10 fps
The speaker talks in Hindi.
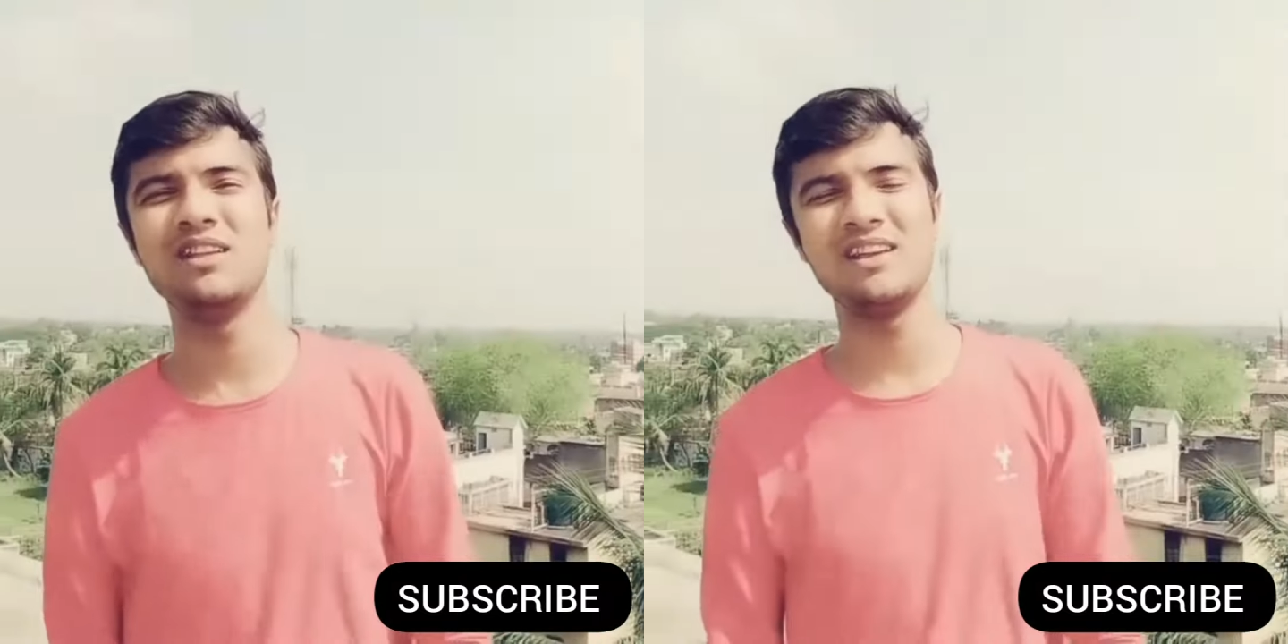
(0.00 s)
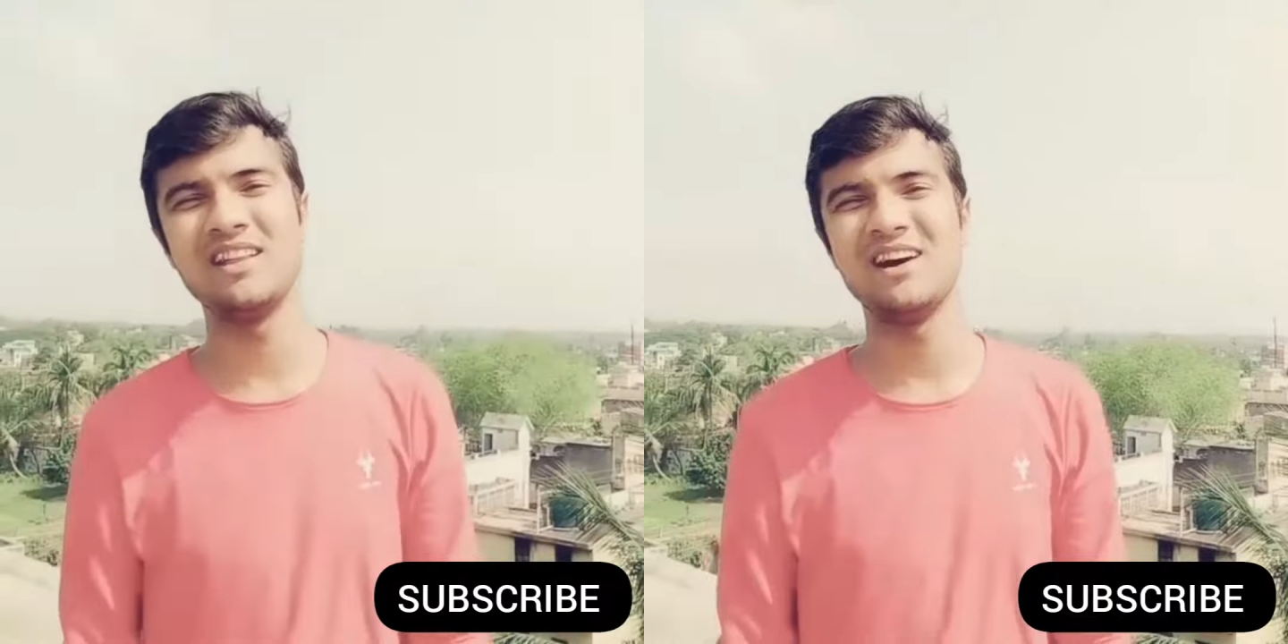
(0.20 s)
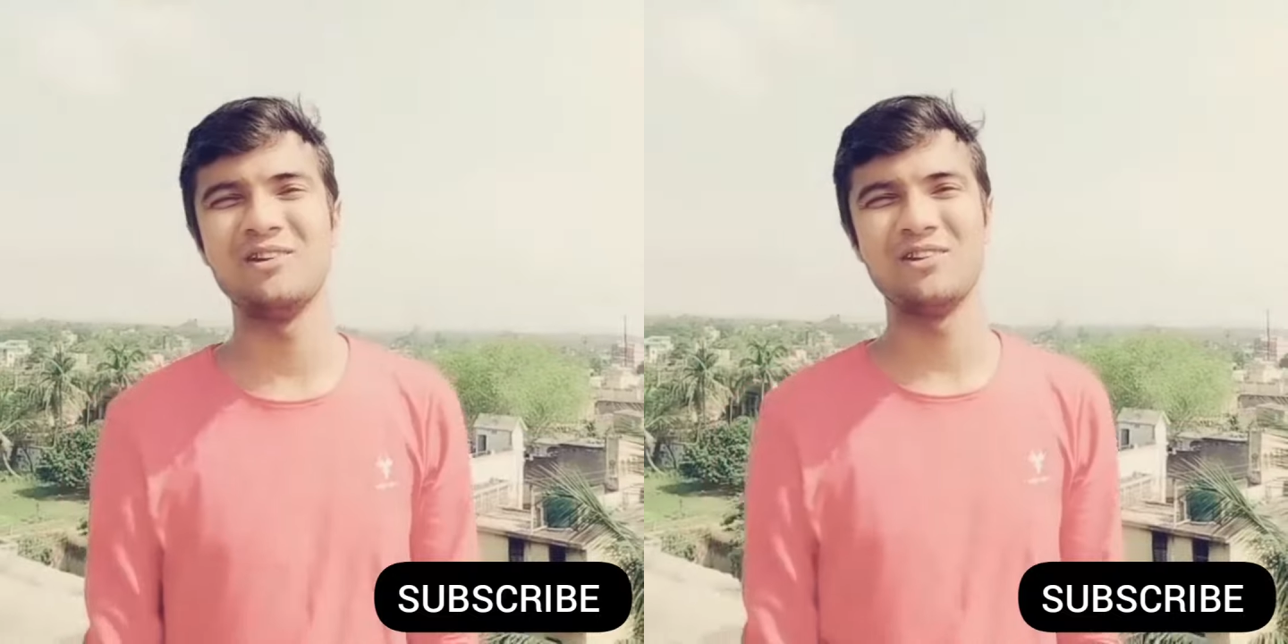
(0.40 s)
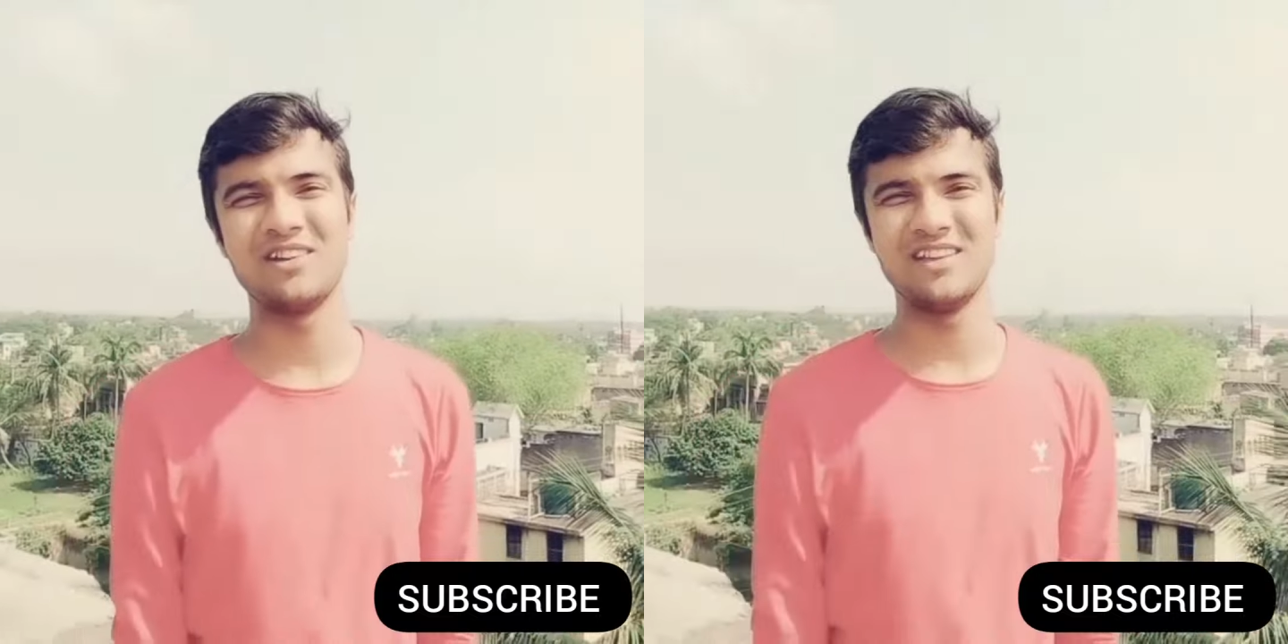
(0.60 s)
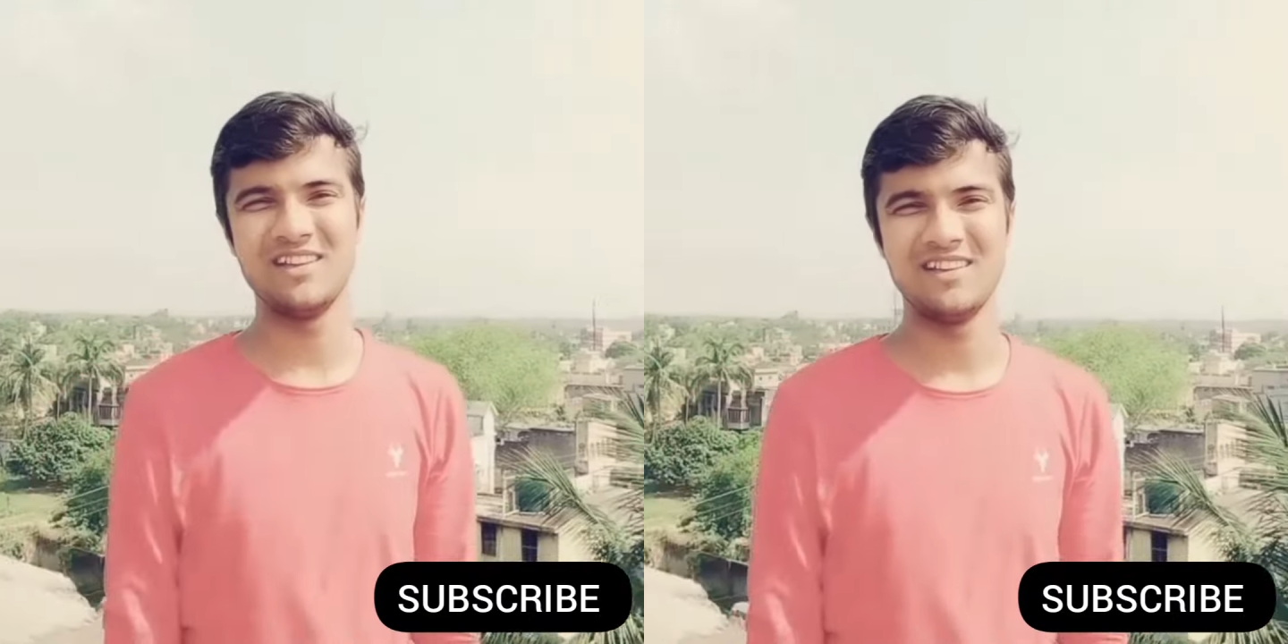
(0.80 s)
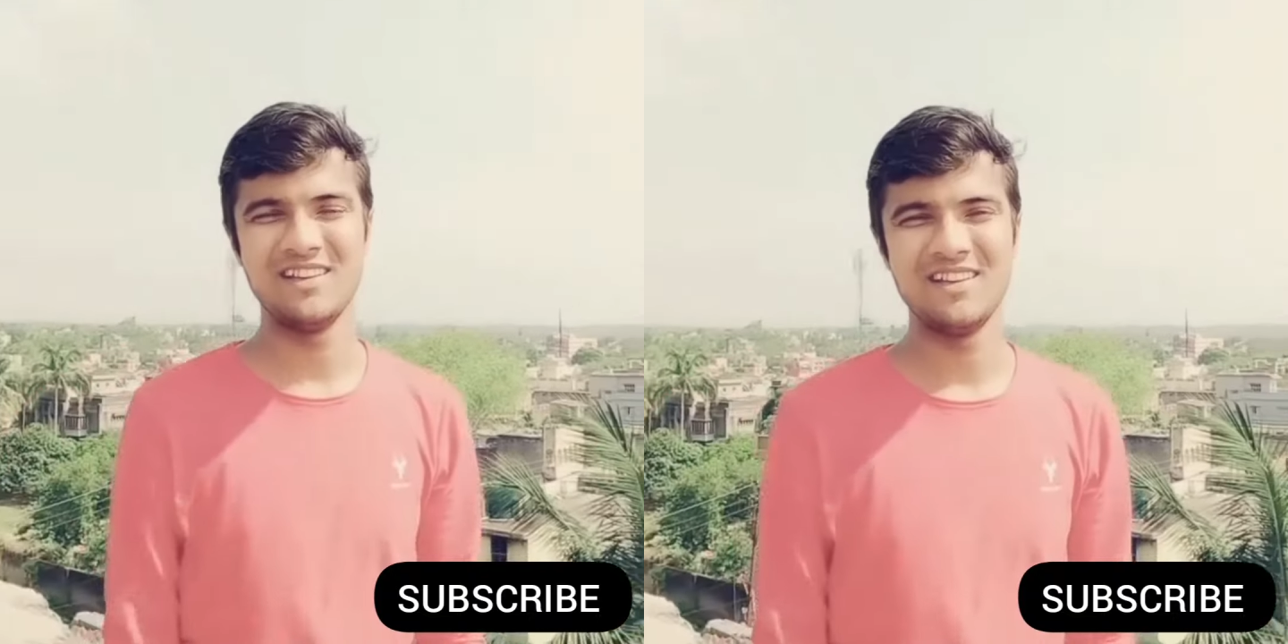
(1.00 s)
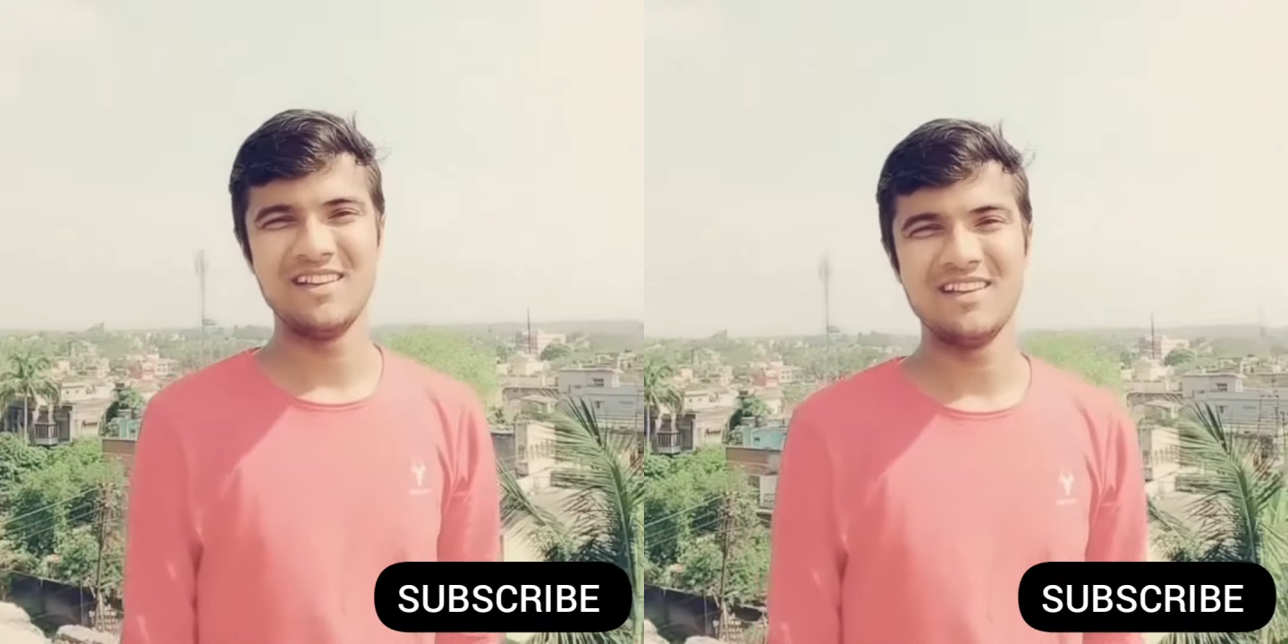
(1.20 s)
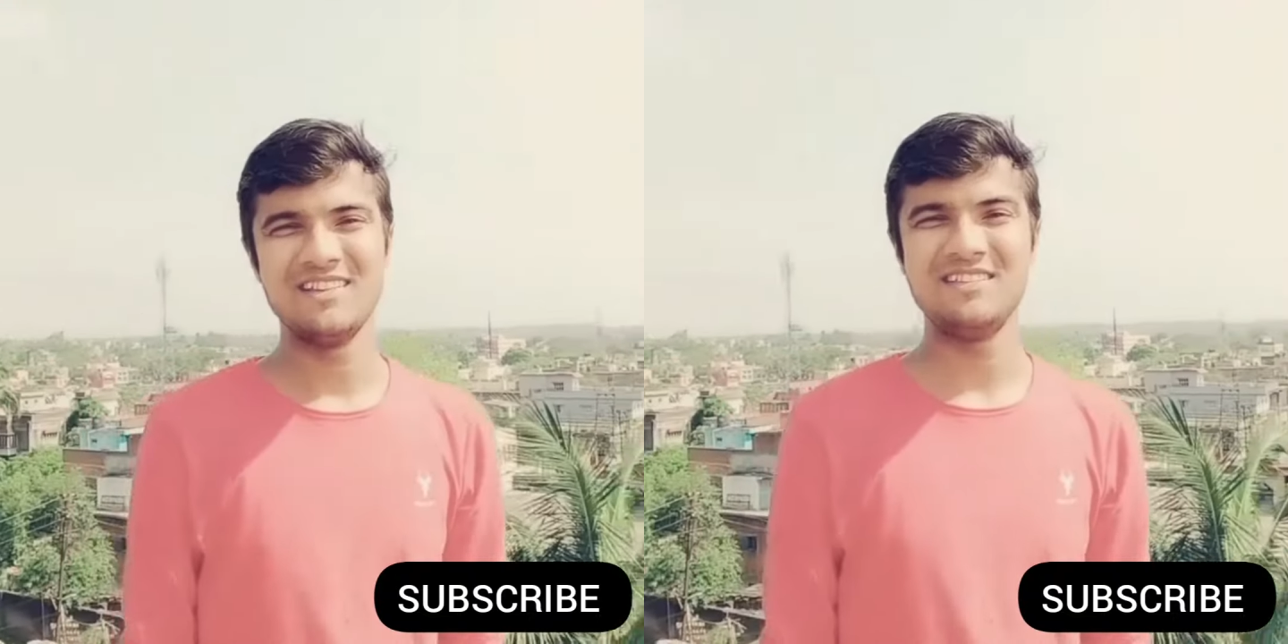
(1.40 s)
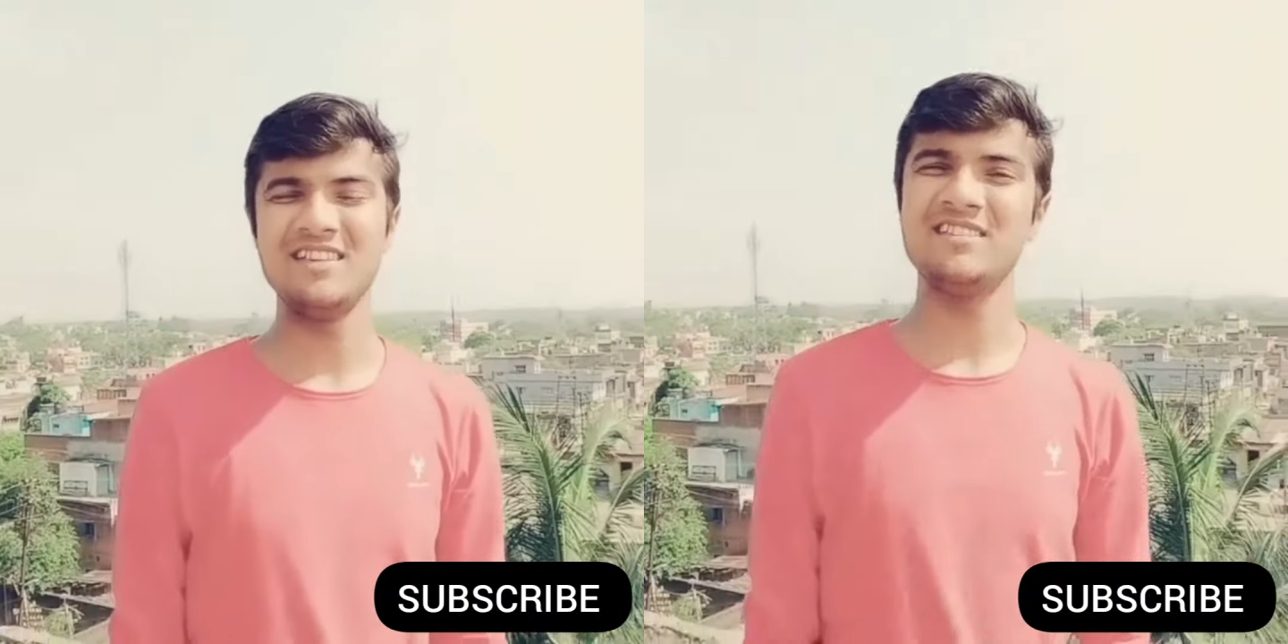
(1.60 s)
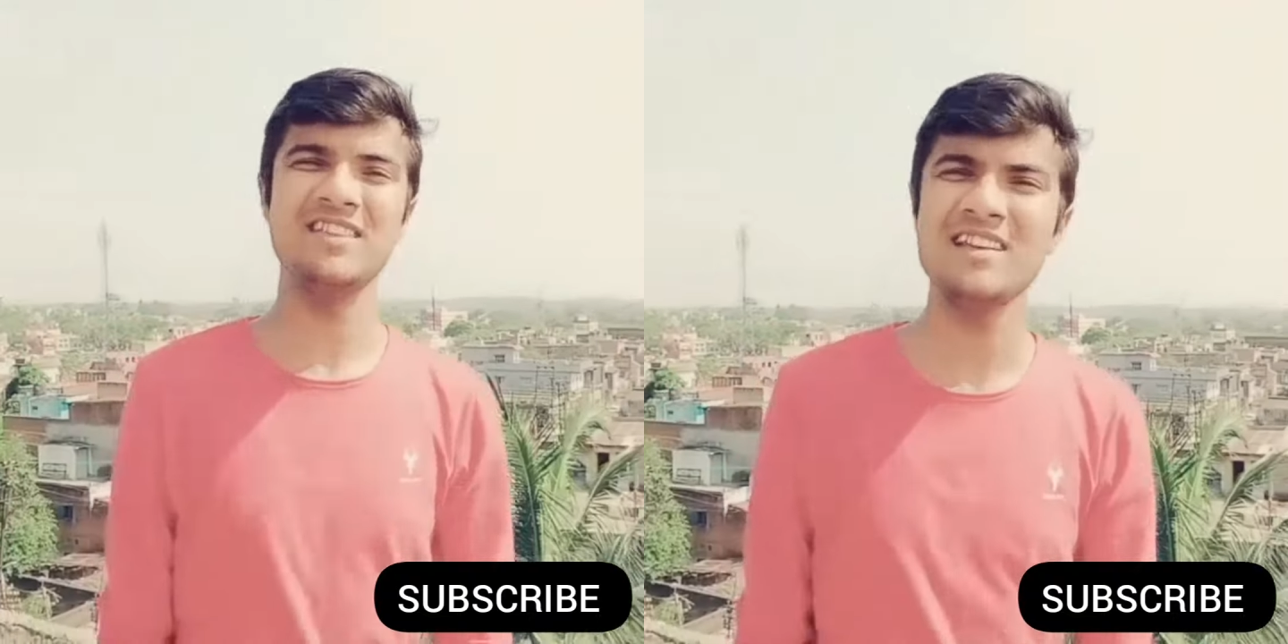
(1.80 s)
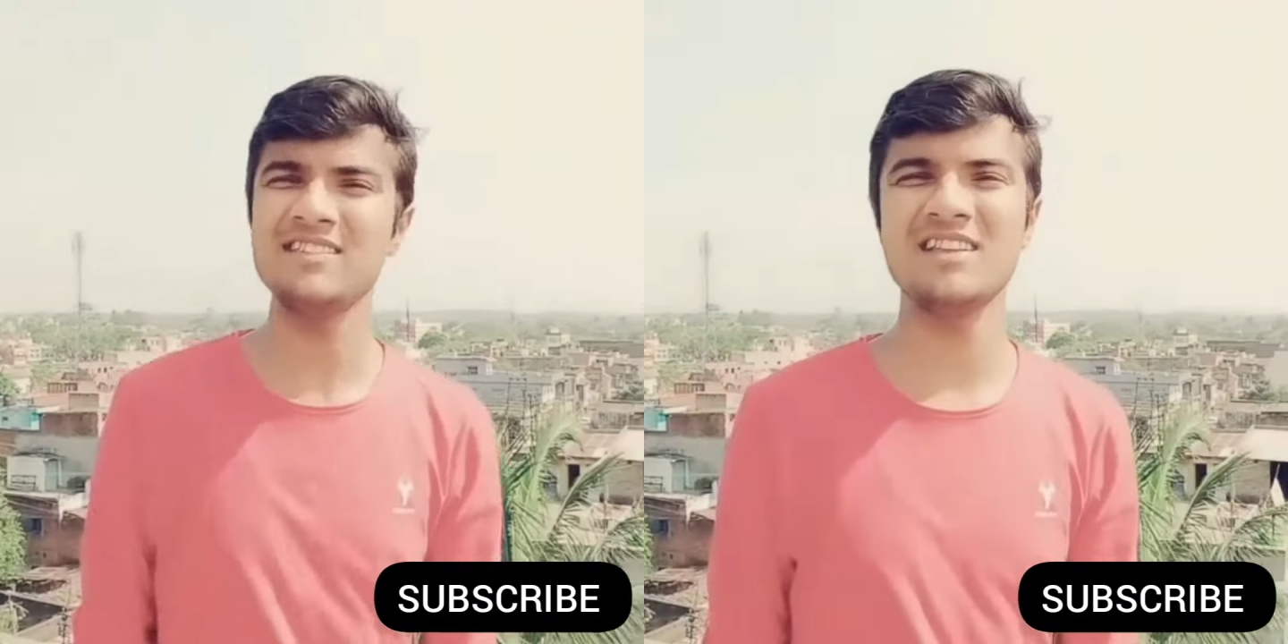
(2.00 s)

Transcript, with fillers: मुंह दिखलाओगे जिसने